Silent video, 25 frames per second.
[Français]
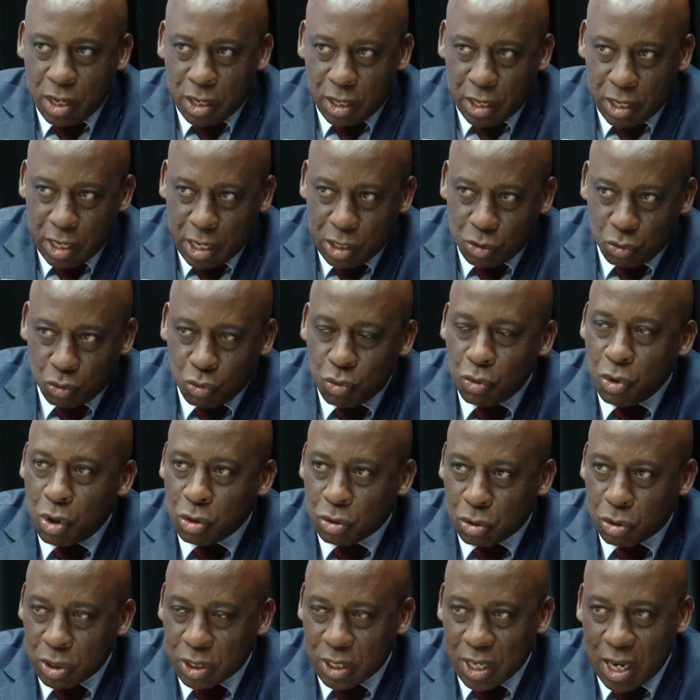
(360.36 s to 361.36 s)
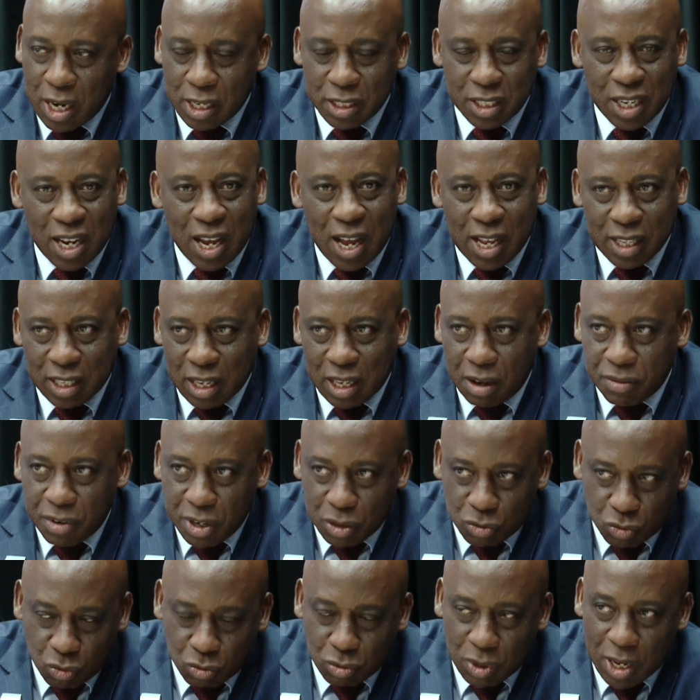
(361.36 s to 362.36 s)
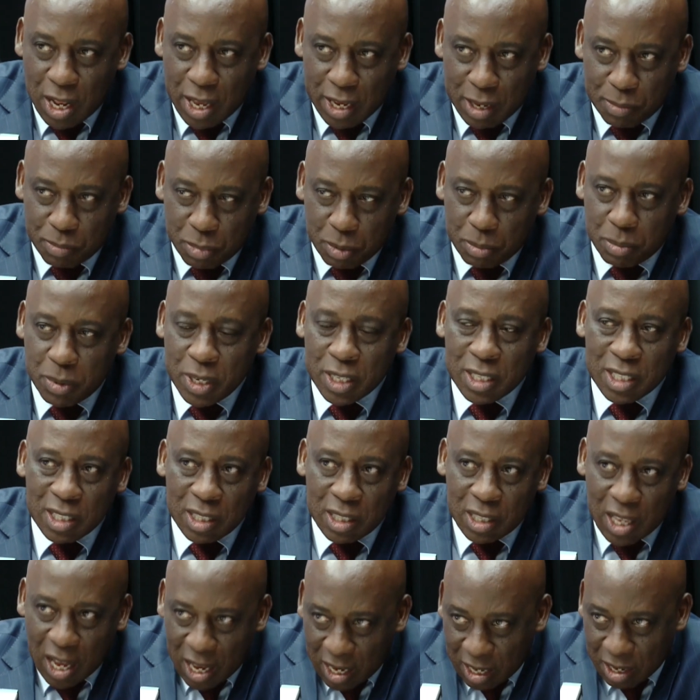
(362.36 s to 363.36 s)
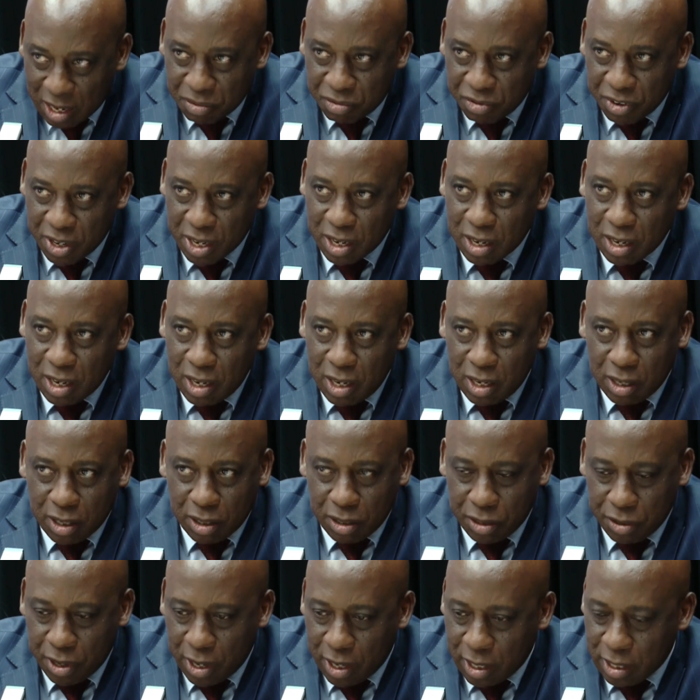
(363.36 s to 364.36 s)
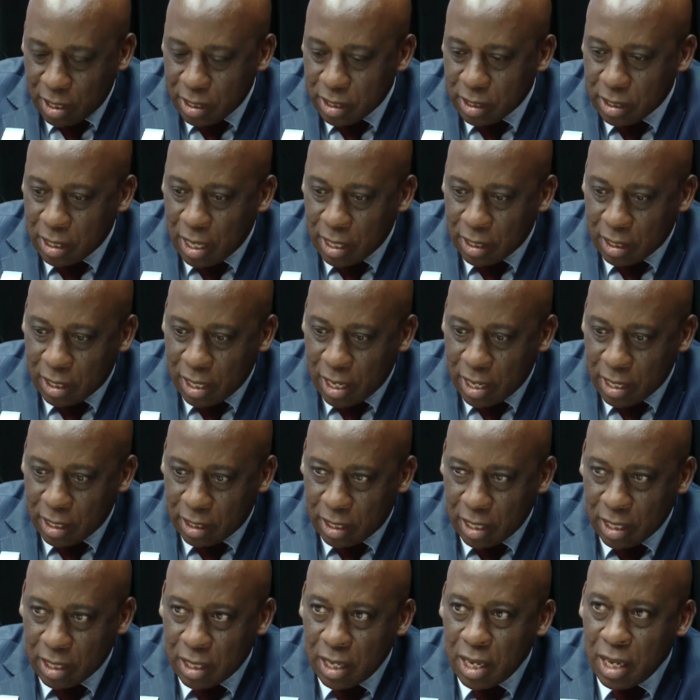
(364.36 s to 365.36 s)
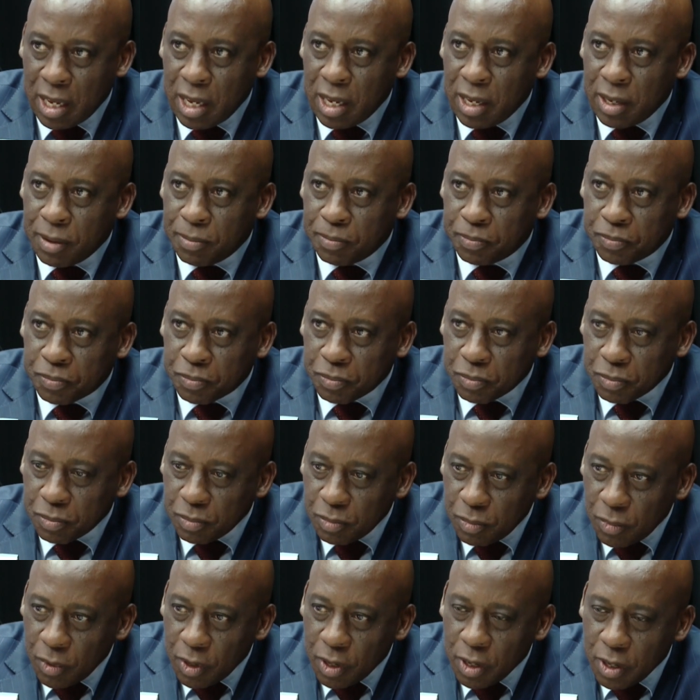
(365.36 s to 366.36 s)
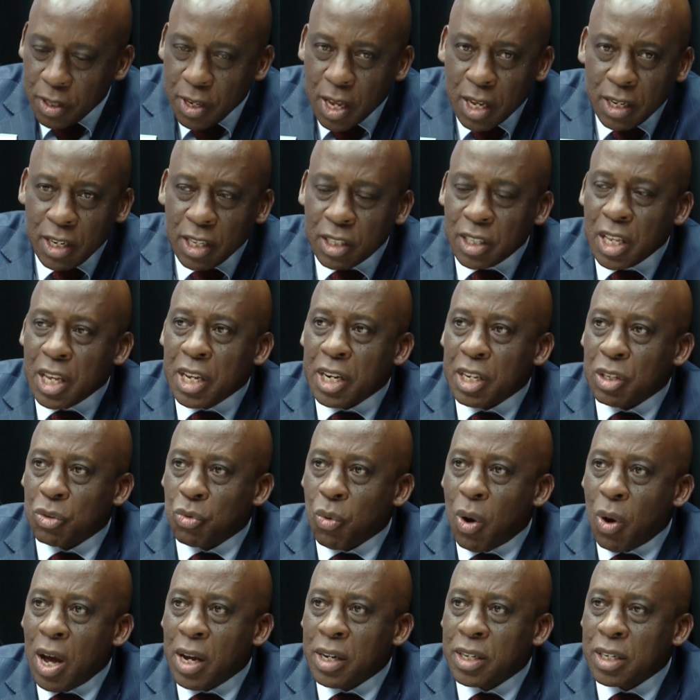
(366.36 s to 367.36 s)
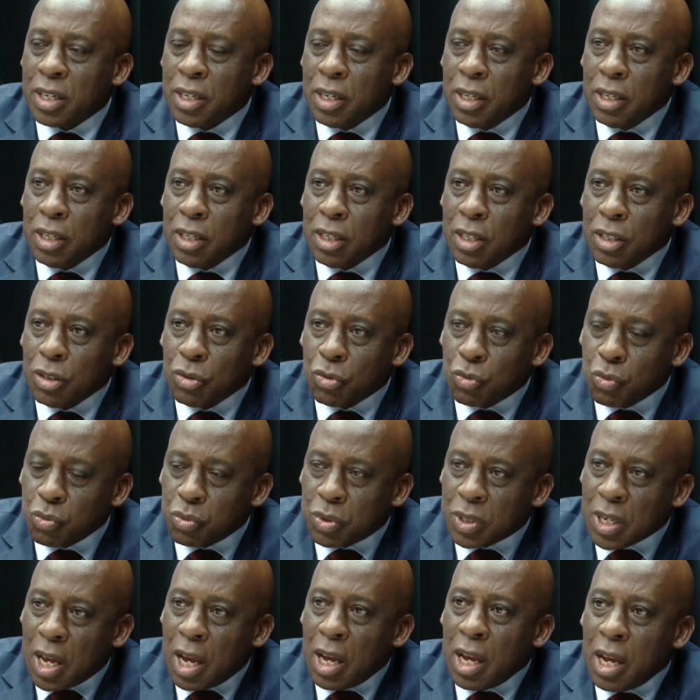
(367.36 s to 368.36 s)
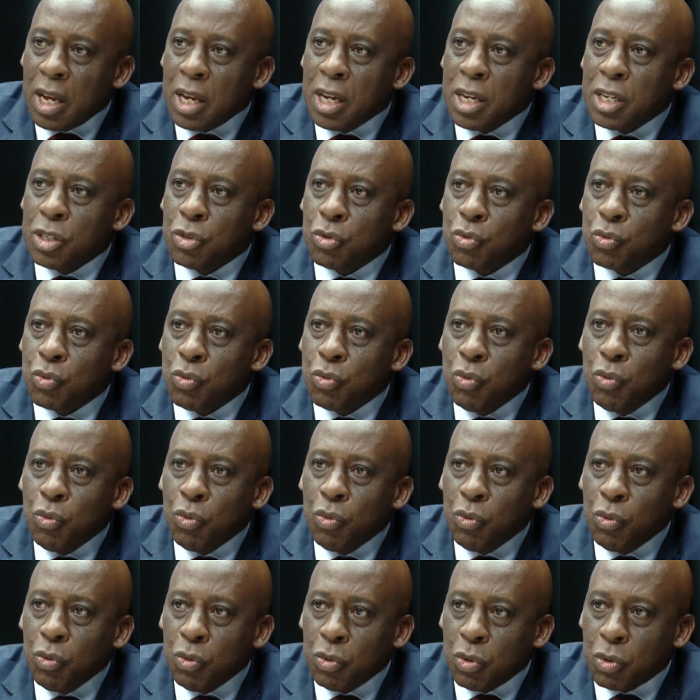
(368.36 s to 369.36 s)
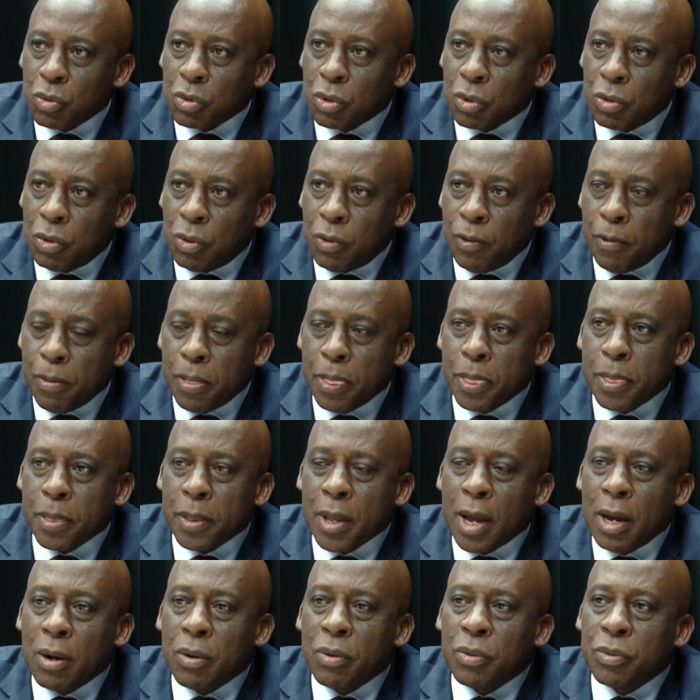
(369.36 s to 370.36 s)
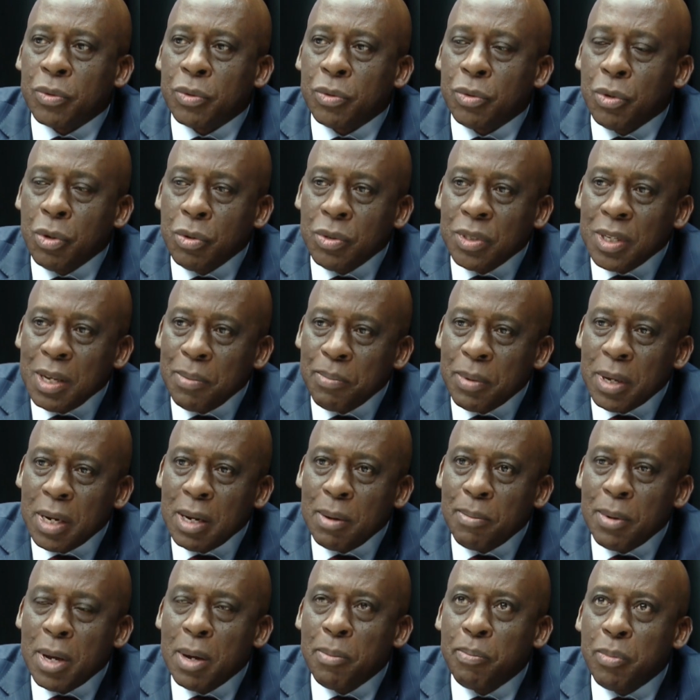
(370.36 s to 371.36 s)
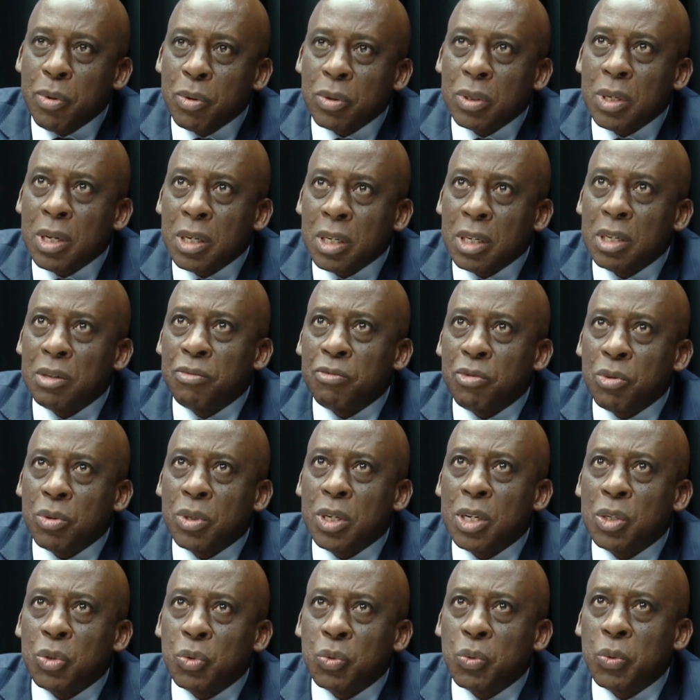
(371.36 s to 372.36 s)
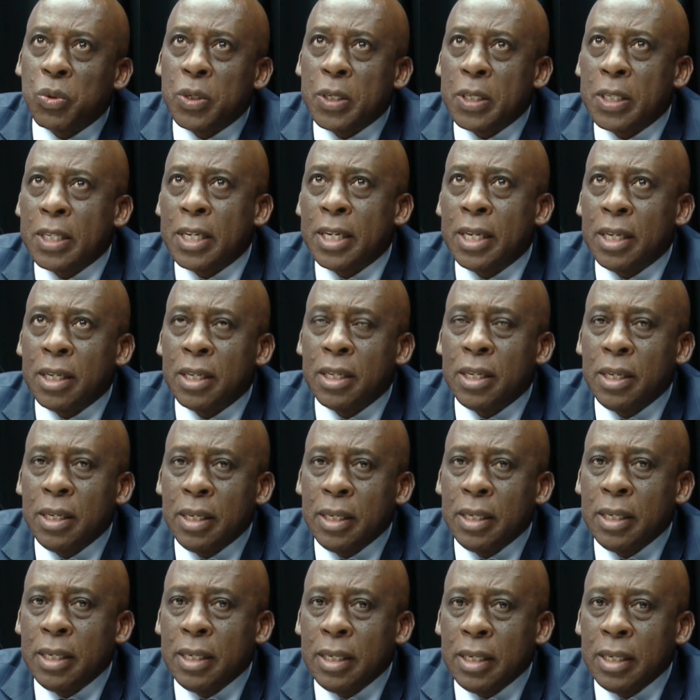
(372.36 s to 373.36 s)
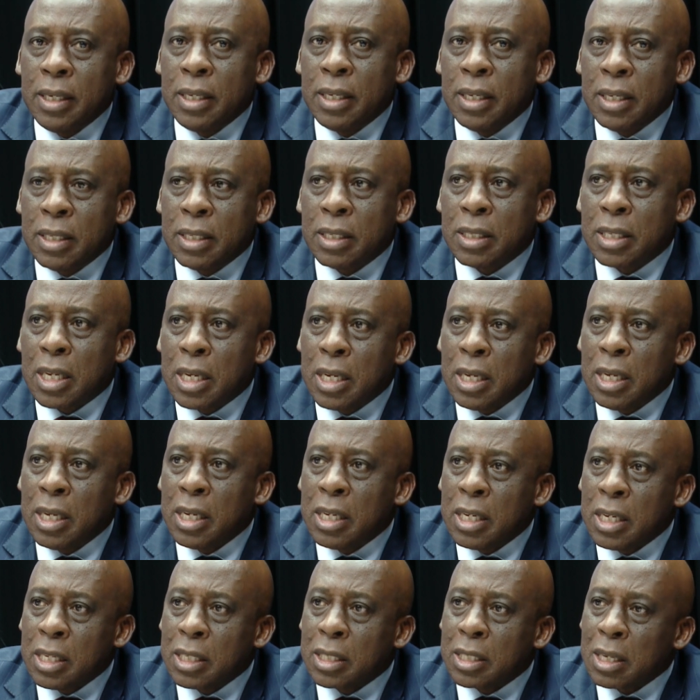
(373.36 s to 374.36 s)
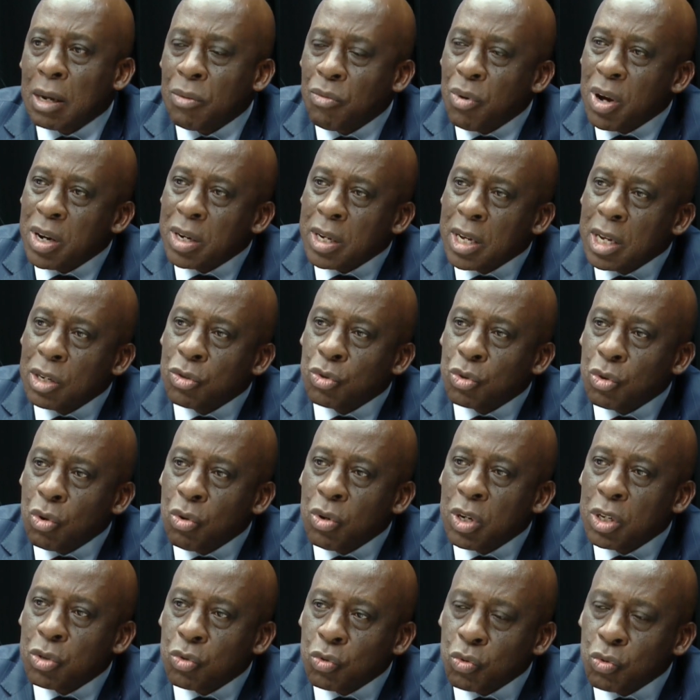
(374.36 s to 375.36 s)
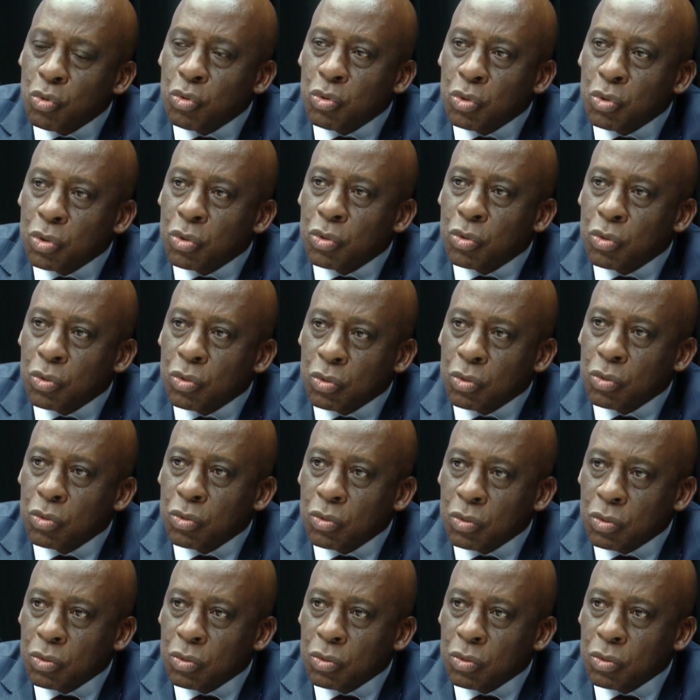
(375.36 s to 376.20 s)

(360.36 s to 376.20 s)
qui est sous notre charge à travers toute la République, dans les villes, dans les ETD, dans les territoires. Tout ça est sous notre... Alors, deuxième élément important qu'il faudra souligner, c'est savoir quelles sont les sources